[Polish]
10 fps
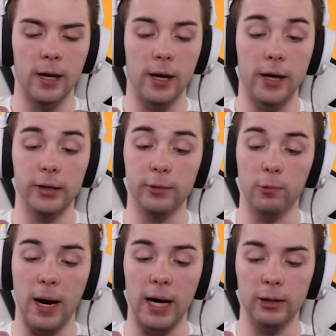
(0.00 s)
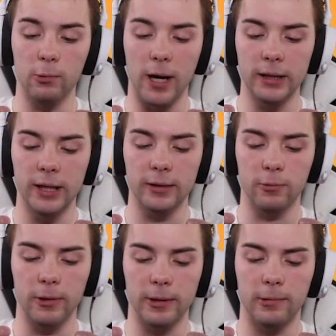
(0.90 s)
E, I ład, ładnie,
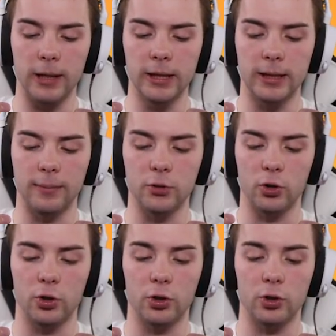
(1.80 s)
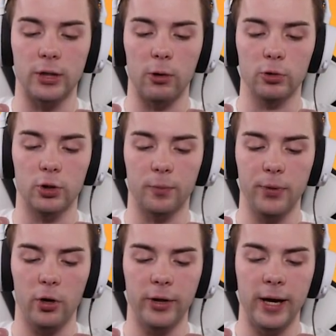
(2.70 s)
ładnie tam coś zostało
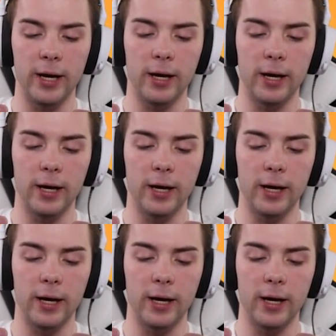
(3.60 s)
zrobione.